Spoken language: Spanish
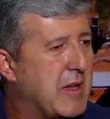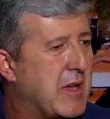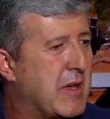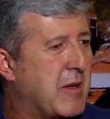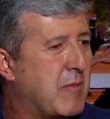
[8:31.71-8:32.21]

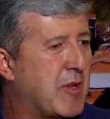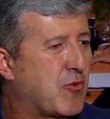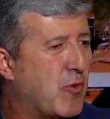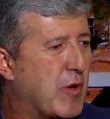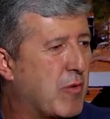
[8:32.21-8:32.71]
me
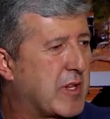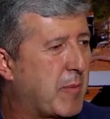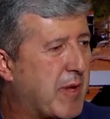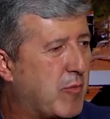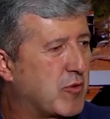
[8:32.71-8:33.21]
tuve en
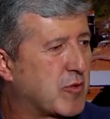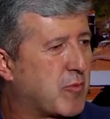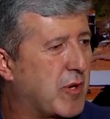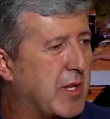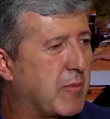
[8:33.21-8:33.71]
cuenta para muchos,
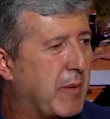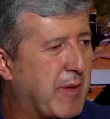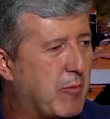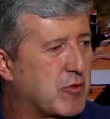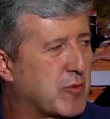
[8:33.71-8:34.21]
para,
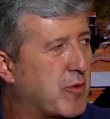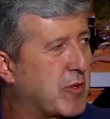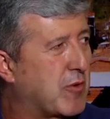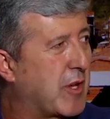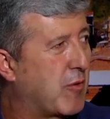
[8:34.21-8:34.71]
para muchos
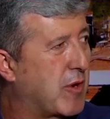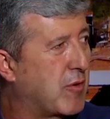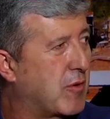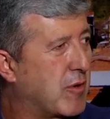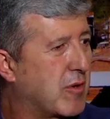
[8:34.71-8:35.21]
proyectos de
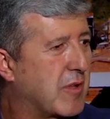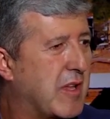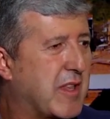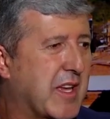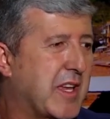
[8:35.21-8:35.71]
acuerdo. De
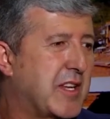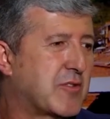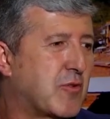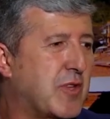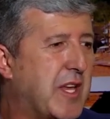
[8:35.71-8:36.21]
verdad que en
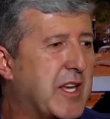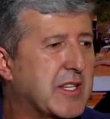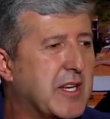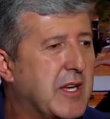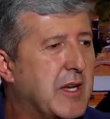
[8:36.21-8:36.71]
estos
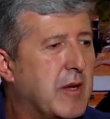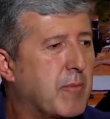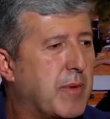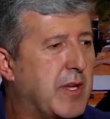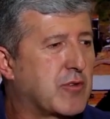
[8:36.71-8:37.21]
días
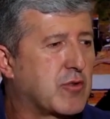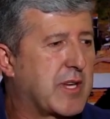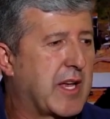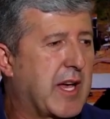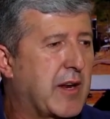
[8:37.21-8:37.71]
pienso
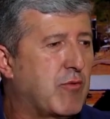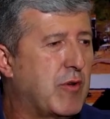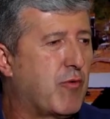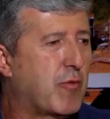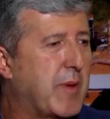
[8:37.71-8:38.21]
sacar un
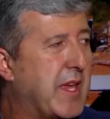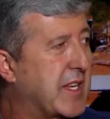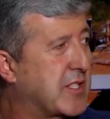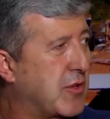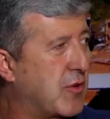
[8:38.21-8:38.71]
informe de
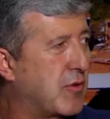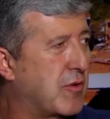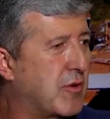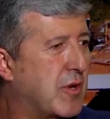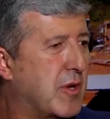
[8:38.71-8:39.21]

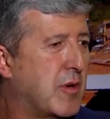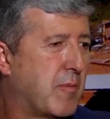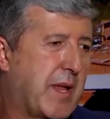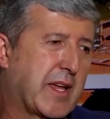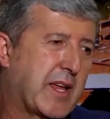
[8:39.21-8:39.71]
gestión
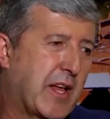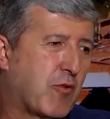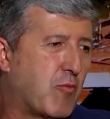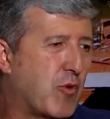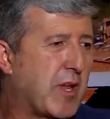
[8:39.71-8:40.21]
para que la
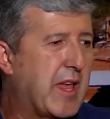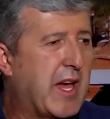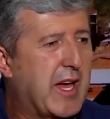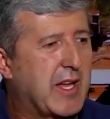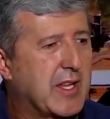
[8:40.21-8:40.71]

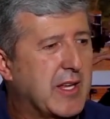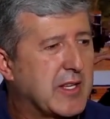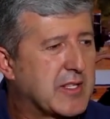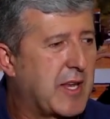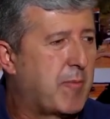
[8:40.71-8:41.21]
comunidad
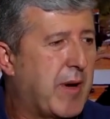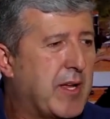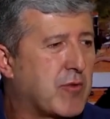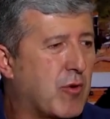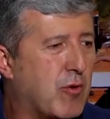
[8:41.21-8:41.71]
sepa
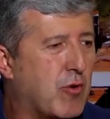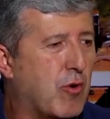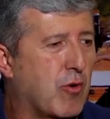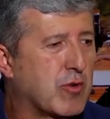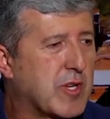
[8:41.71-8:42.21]
de todos los
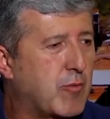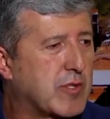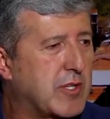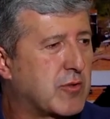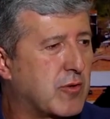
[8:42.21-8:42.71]
logros que
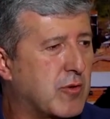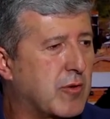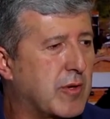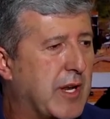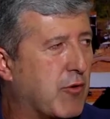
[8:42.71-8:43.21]
hemos
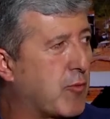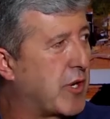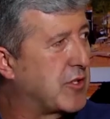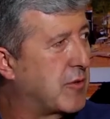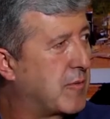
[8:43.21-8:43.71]
hecho en la
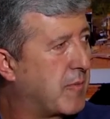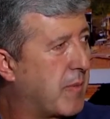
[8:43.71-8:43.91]
corporación.